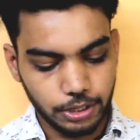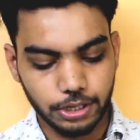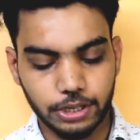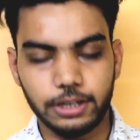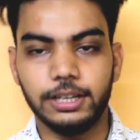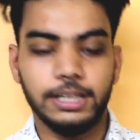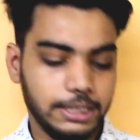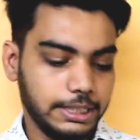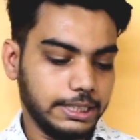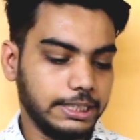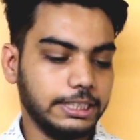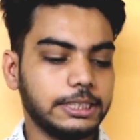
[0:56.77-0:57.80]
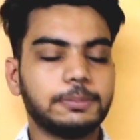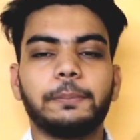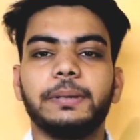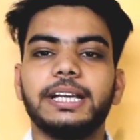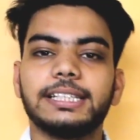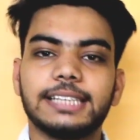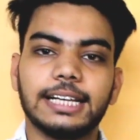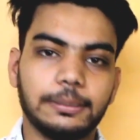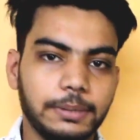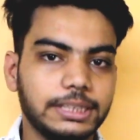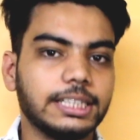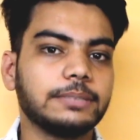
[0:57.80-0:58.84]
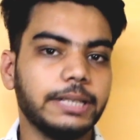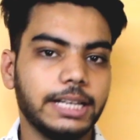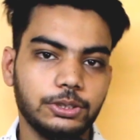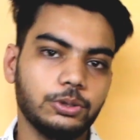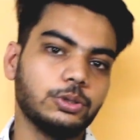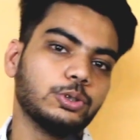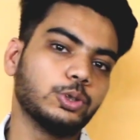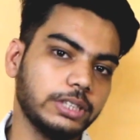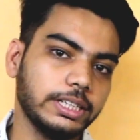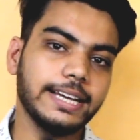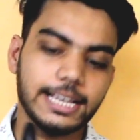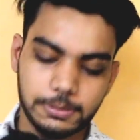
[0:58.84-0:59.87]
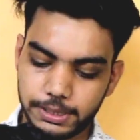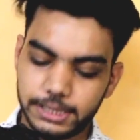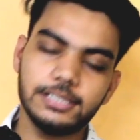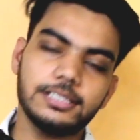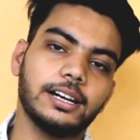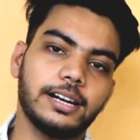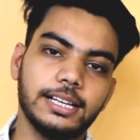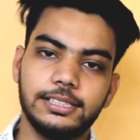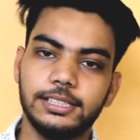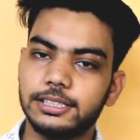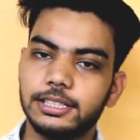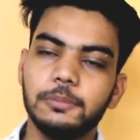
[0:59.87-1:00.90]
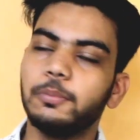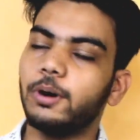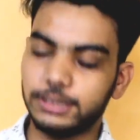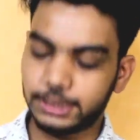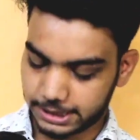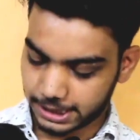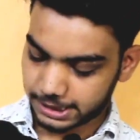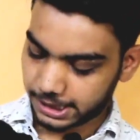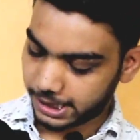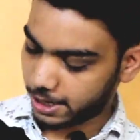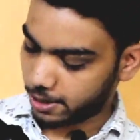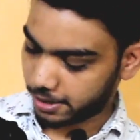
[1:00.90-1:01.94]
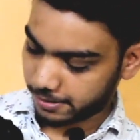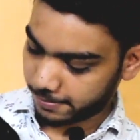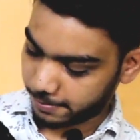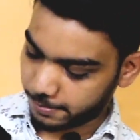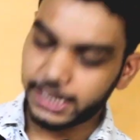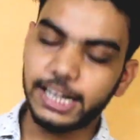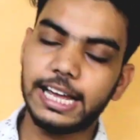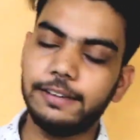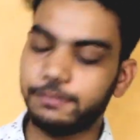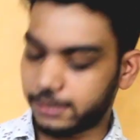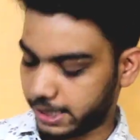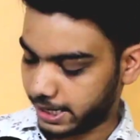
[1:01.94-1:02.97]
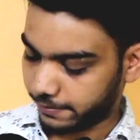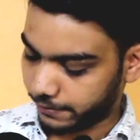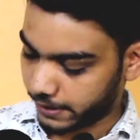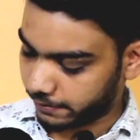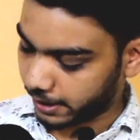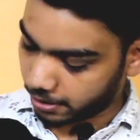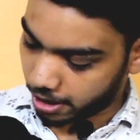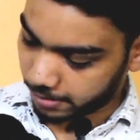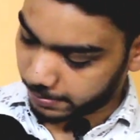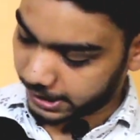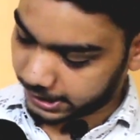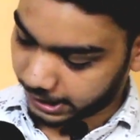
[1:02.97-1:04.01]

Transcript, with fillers: और इस पप्पी के साथ अभी तक मेरा जो दो दिन का एक्सपीरियंस चल रहा है सीरियसली बहुत अच्छा चल रहा है और मेरी लाइफ का एक फेवरेट डॉग बन